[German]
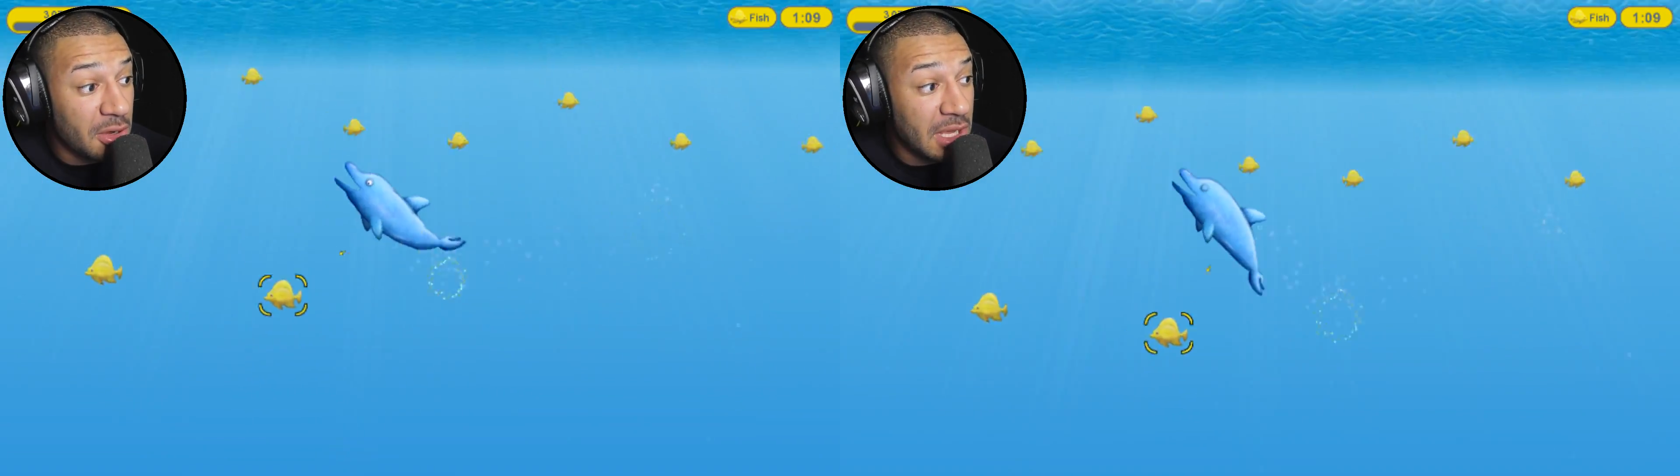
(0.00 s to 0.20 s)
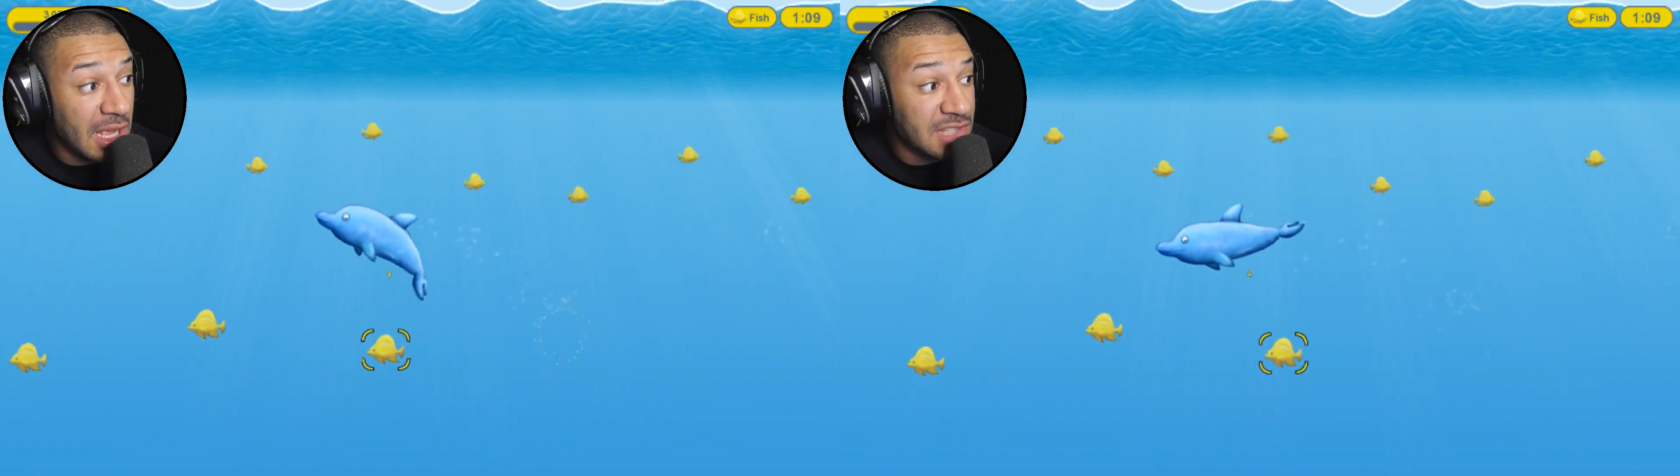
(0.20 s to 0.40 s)

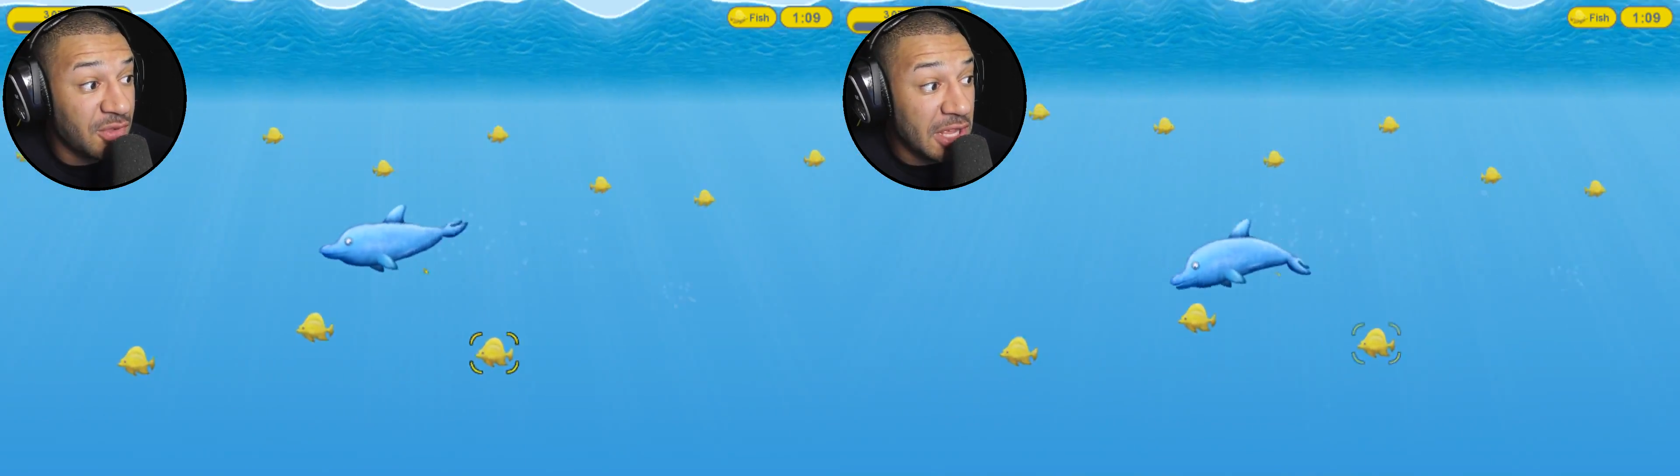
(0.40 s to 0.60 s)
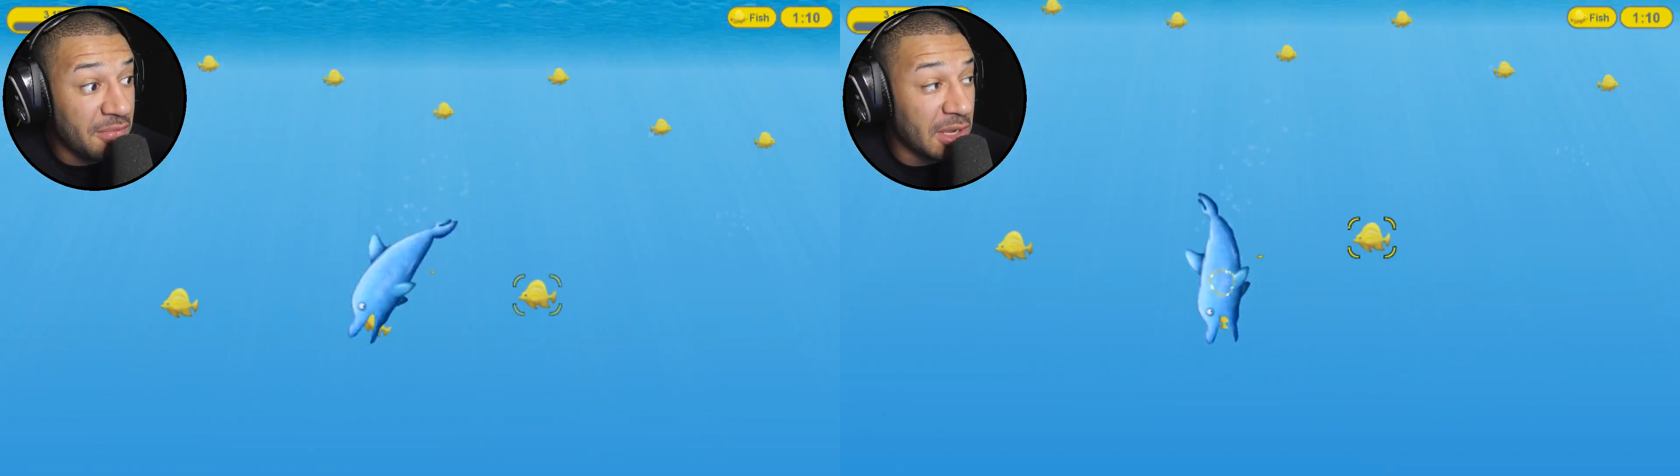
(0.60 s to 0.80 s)
okay, jetzt
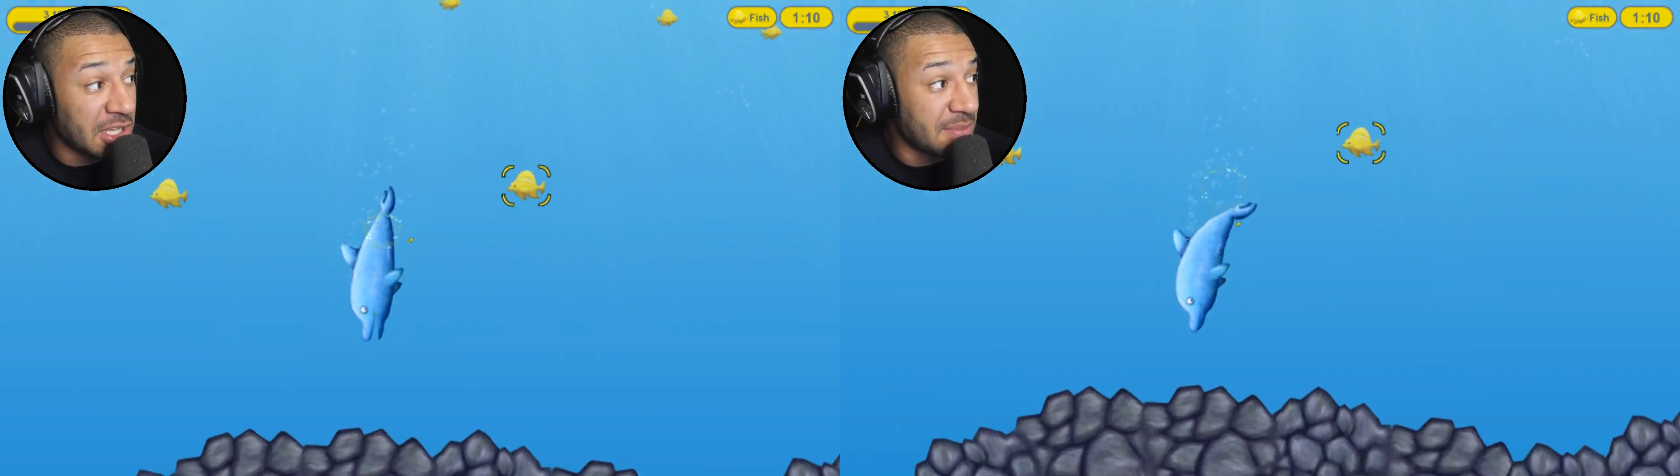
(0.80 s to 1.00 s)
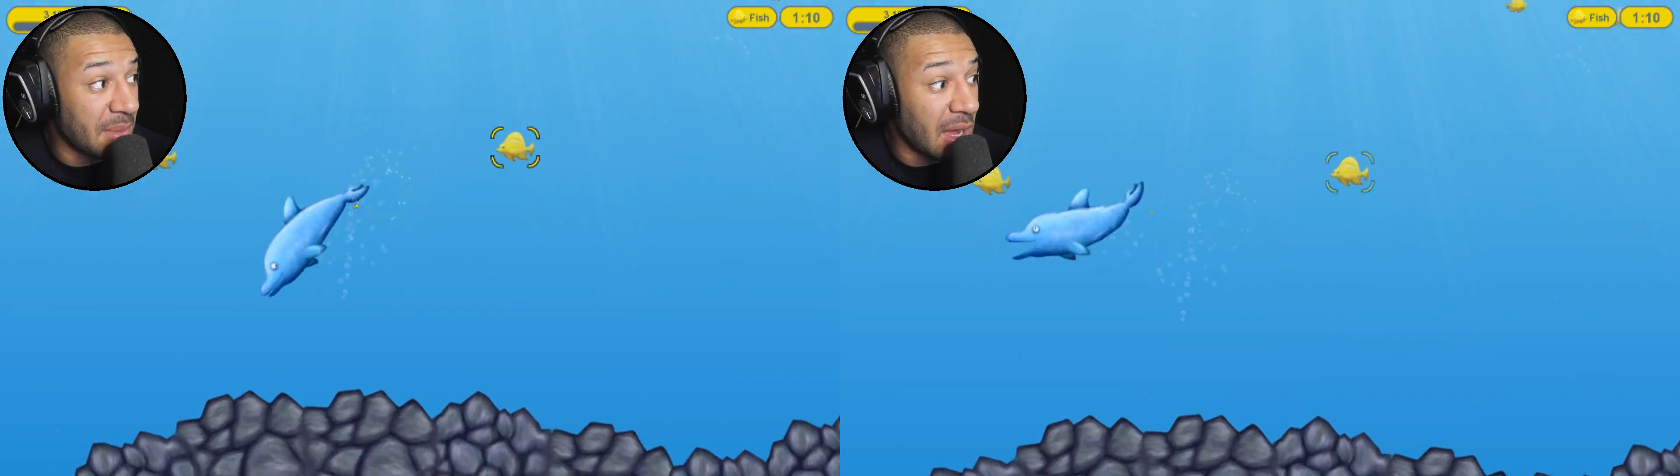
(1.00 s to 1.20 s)
fliegen wir
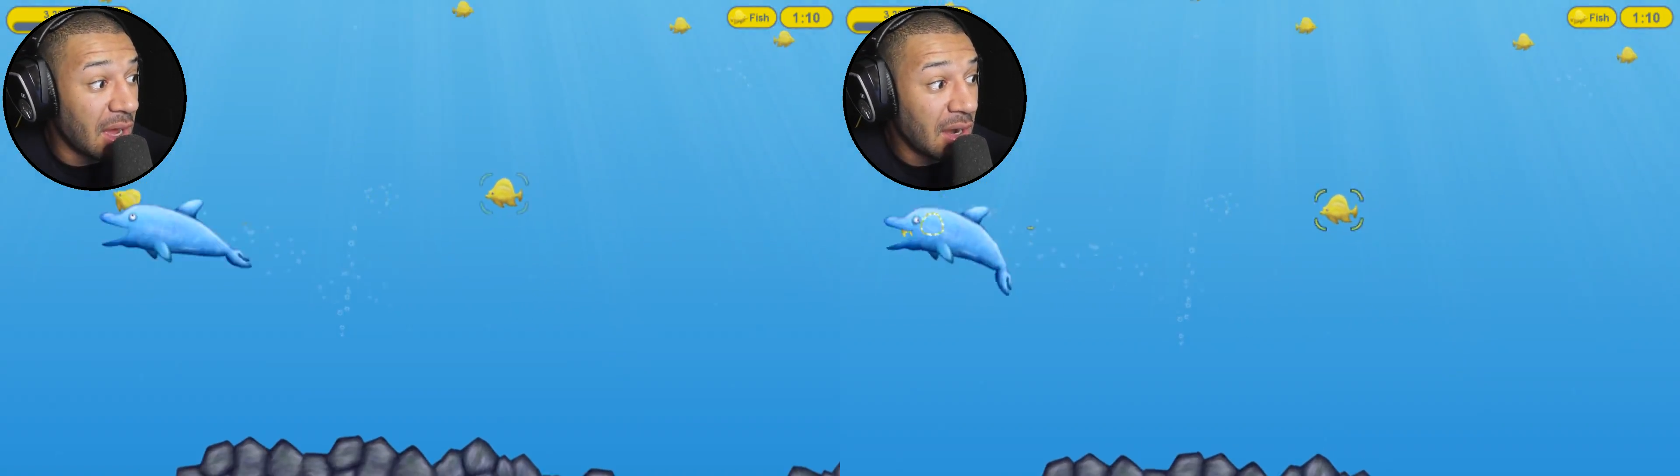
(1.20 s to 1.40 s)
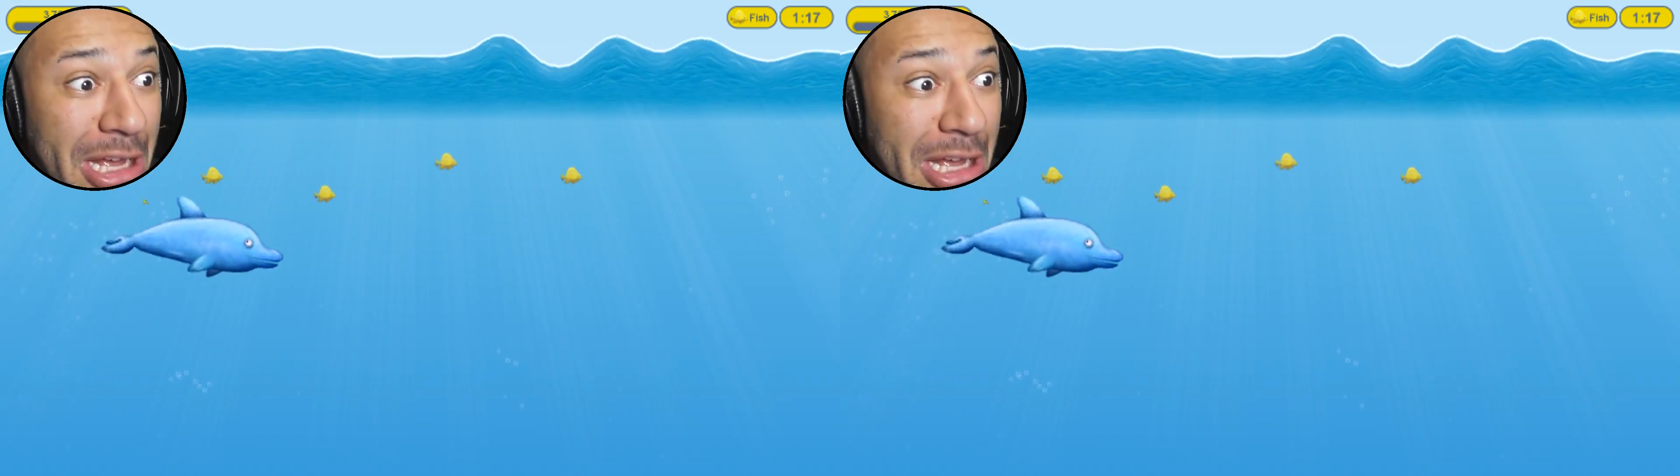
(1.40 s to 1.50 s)
nicht mehr.